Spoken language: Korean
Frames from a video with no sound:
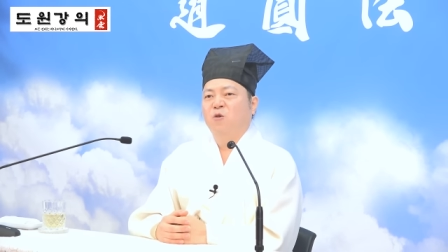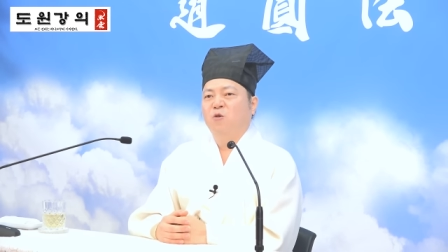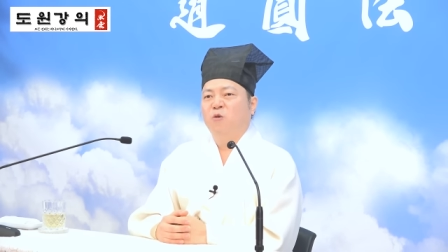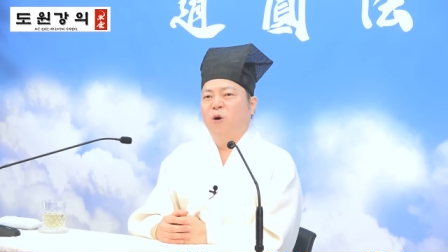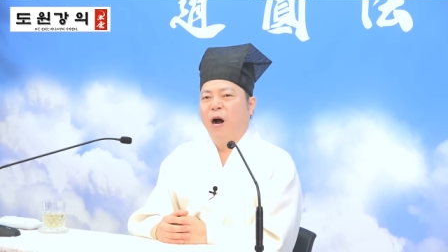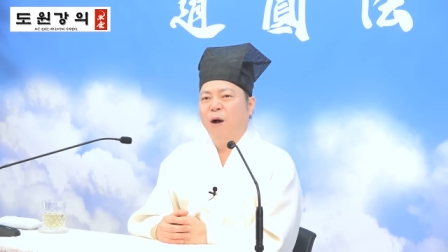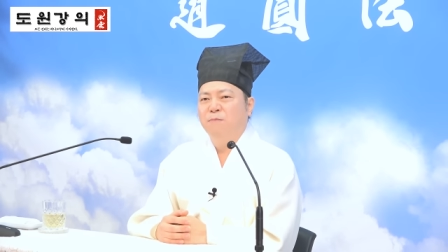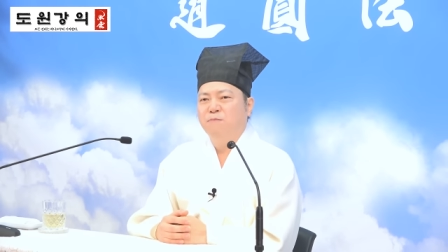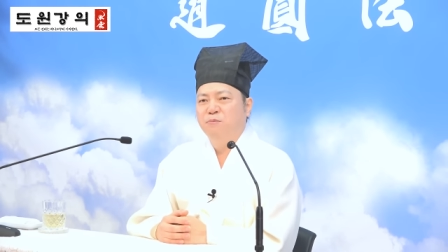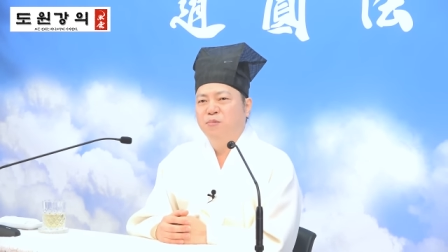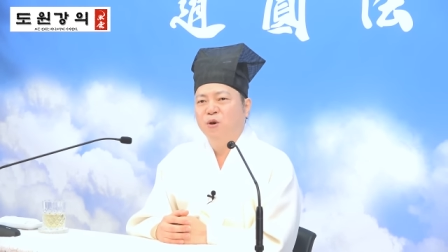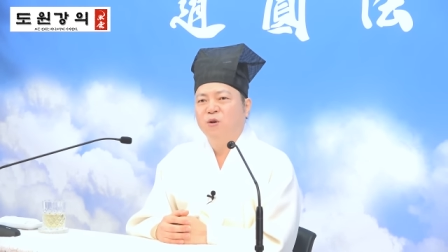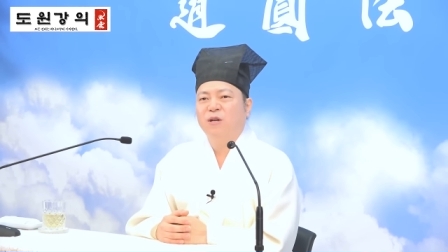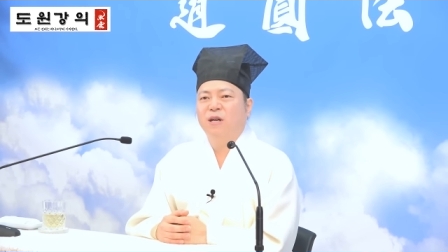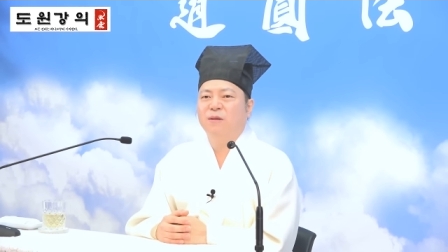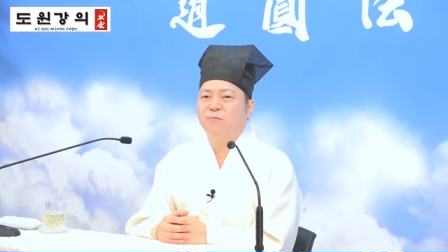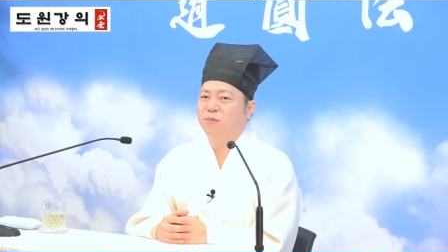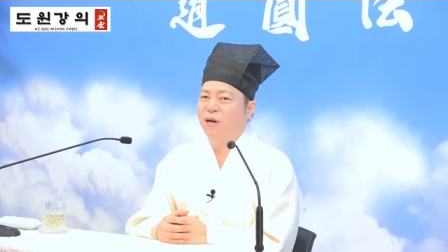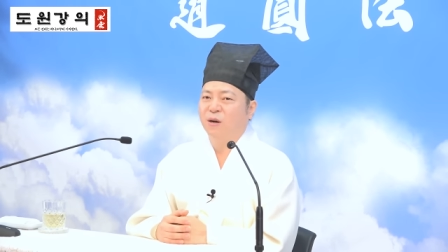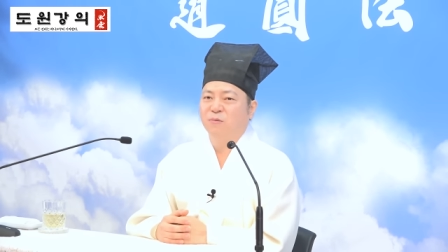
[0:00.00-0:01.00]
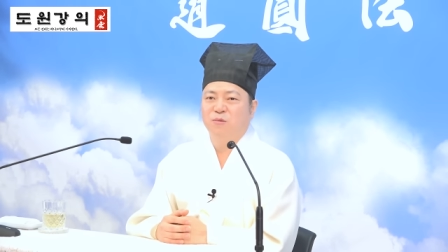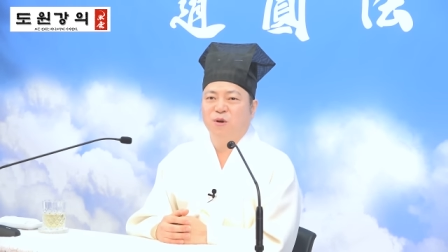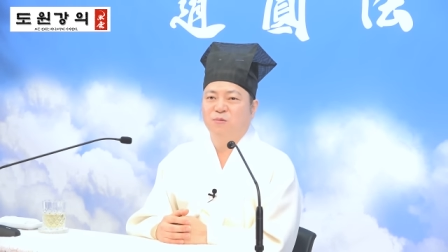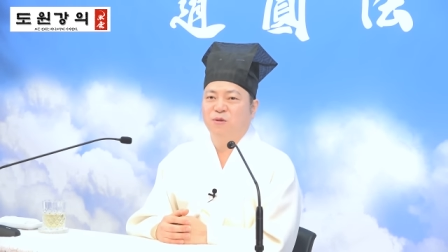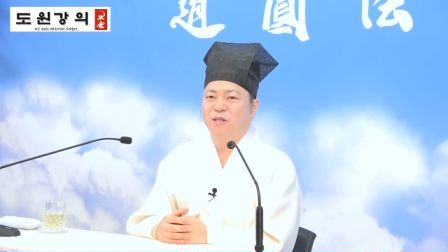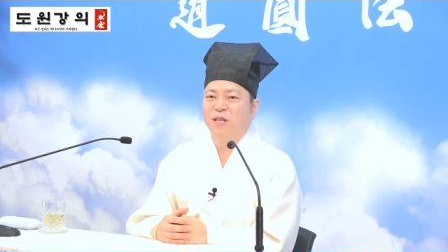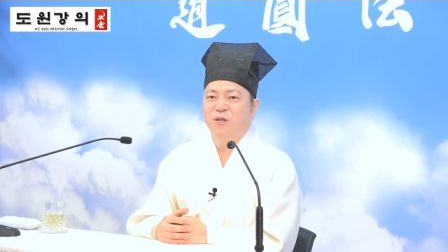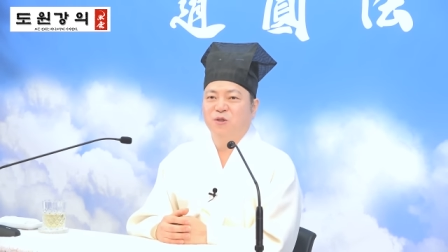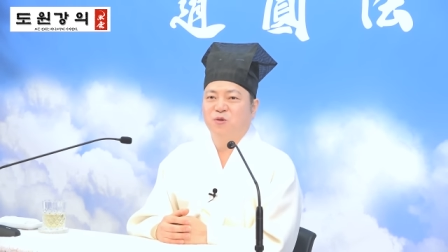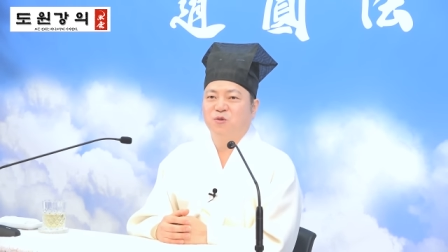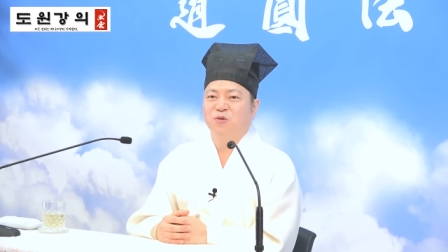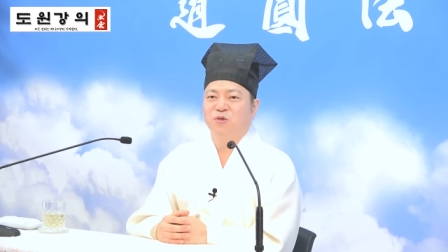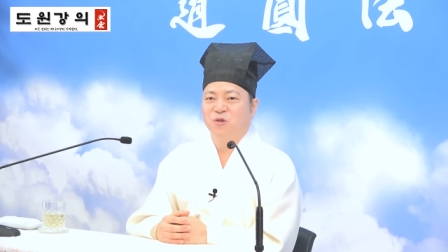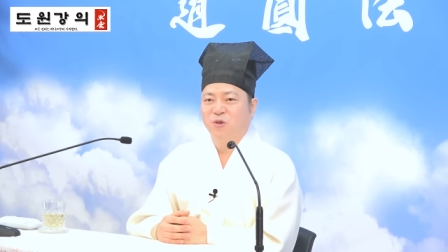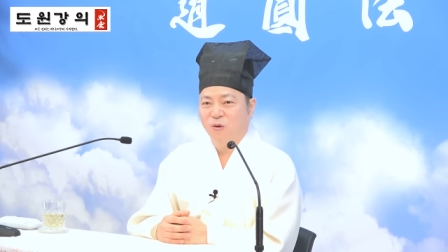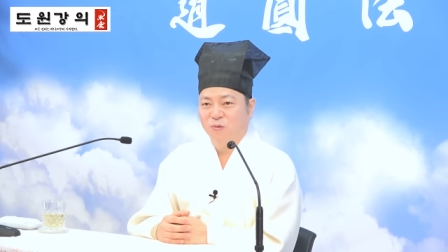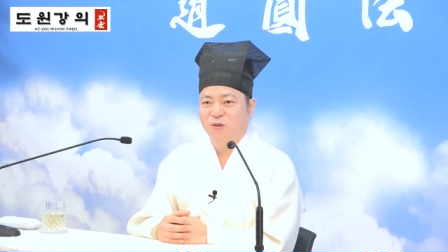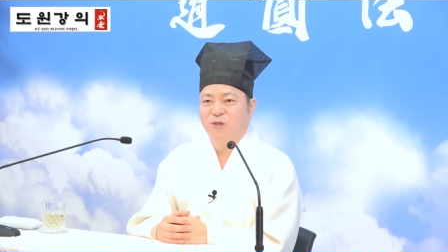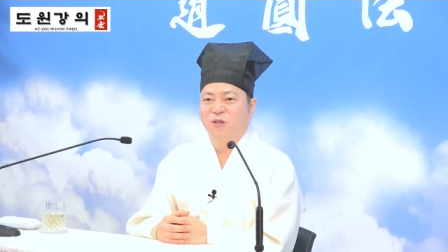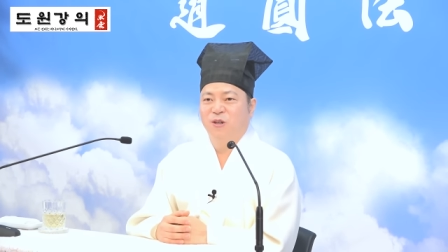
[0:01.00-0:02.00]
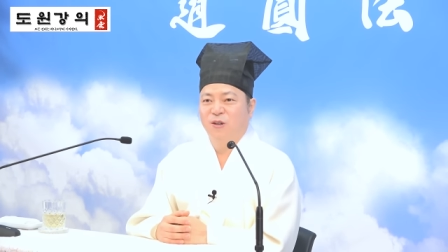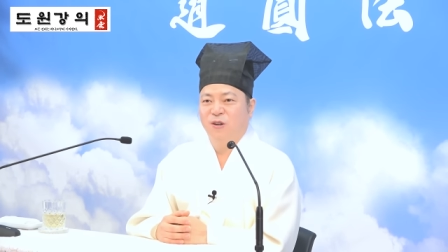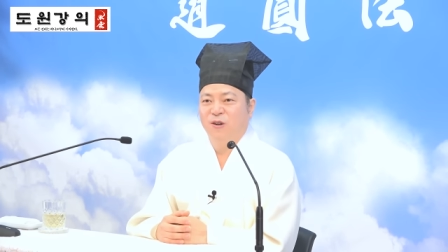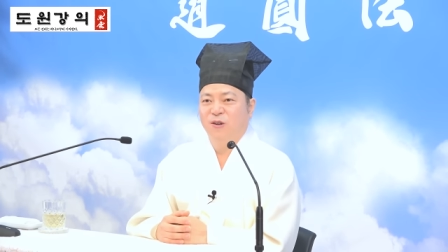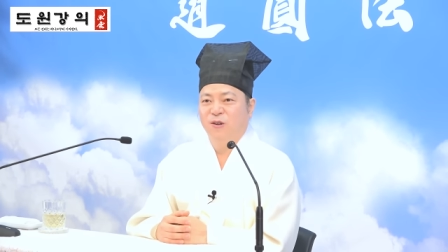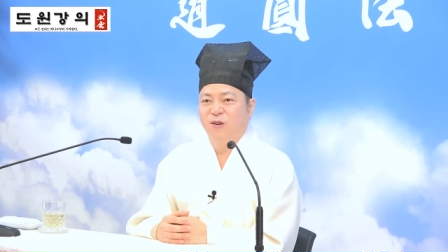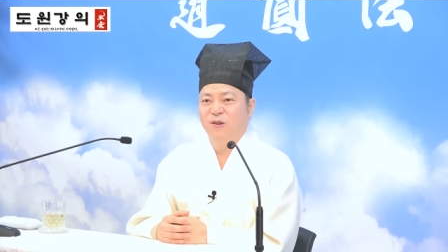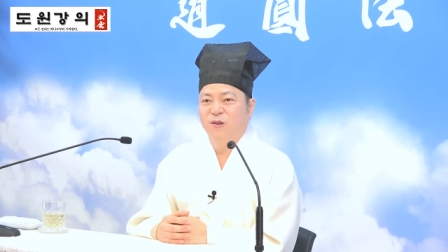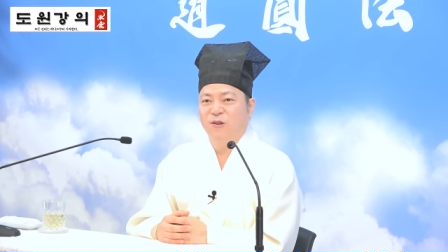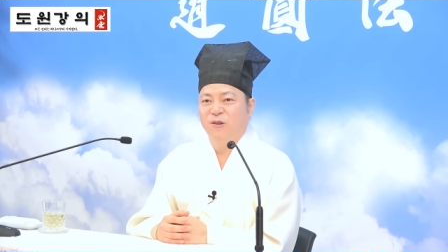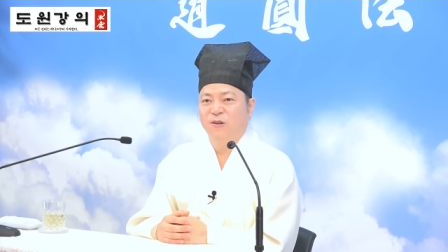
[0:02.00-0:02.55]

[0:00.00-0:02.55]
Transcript: 완벽한 방법이 될 수는 없어요.